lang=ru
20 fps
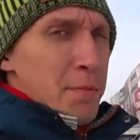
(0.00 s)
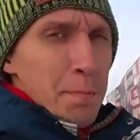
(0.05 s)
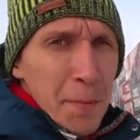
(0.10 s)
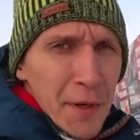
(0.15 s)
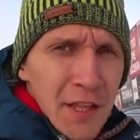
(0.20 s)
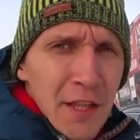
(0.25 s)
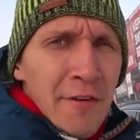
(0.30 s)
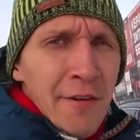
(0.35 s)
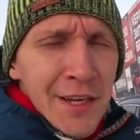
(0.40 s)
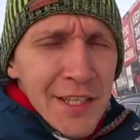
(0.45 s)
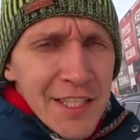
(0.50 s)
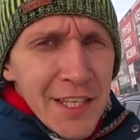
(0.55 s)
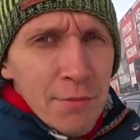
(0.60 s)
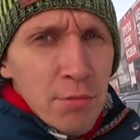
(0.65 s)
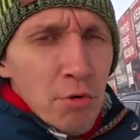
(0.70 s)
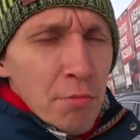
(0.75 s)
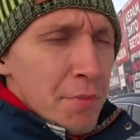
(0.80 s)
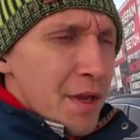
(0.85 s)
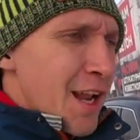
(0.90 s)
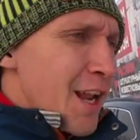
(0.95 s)
по
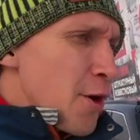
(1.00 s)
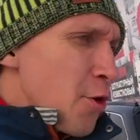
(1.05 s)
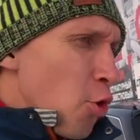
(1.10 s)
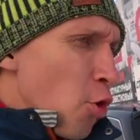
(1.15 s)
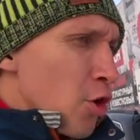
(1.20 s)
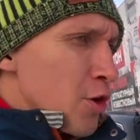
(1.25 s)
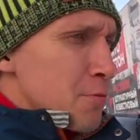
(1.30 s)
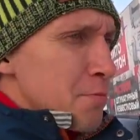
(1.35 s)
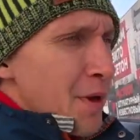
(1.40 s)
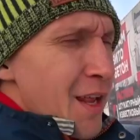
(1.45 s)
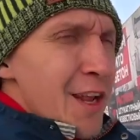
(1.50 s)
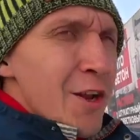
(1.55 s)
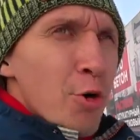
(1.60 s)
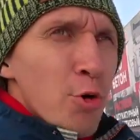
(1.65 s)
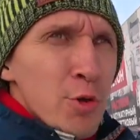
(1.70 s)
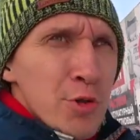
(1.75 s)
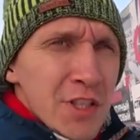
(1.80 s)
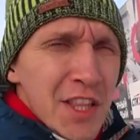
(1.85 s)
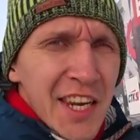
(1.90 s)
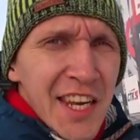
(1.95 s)
Новосибу миллион,
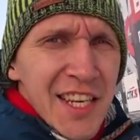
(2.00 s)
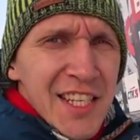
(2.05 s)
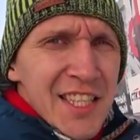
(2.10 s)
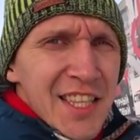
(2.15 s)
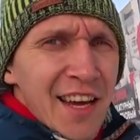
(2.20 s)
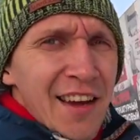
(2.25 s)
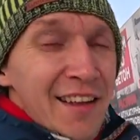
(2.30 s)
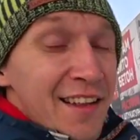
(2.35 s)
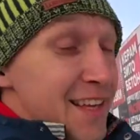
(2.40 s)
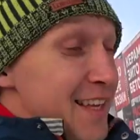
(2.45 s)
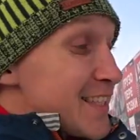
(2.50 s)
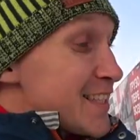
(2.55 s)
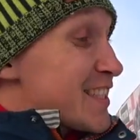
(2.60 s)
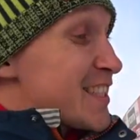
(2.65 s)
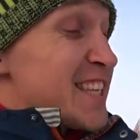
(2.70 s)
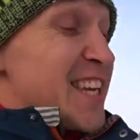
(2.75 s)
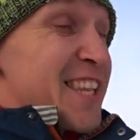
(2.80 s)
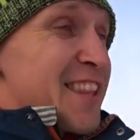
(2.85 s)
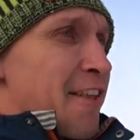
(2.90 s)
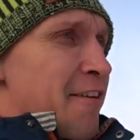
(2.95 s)
миллион триста.
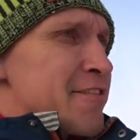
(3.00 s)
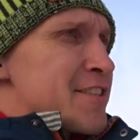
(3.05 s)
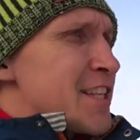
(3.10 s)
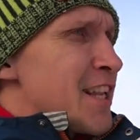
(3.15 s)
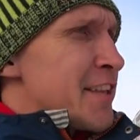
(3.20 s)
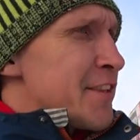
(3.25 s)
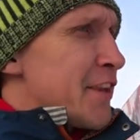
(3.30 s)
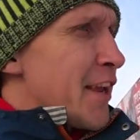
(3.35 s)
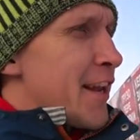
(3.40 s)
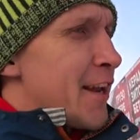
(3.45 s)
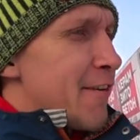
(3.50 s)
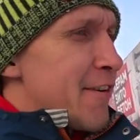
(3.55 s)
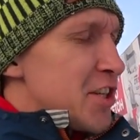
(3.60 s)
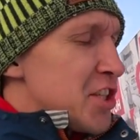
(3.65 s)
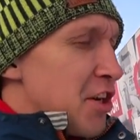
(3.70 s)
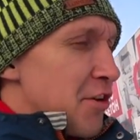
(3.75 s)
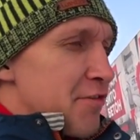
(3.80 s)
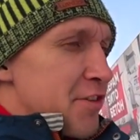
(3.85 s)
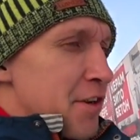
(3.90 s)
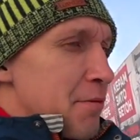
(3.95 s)
Цены взлетели
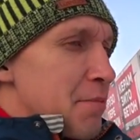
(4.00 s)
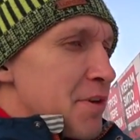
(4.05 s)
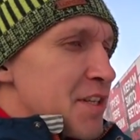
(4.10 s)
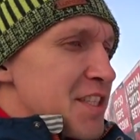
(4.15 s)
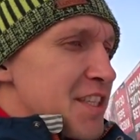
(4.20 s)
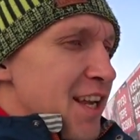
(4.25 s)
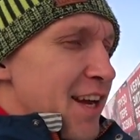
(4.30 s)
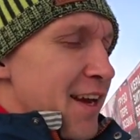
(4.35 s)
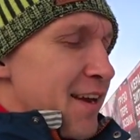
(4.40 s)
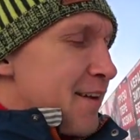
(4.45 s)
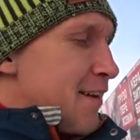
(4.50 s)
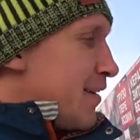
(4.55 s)
вообще в небеса.